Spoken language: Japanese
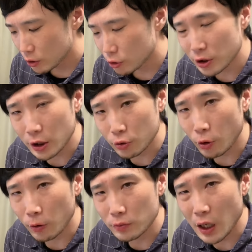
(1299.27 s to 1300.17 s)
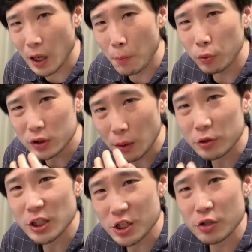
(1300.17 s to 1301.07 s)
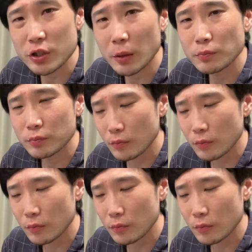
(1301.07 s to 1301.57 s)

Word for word: それだと、なんかもさもさしちゃうじゃん。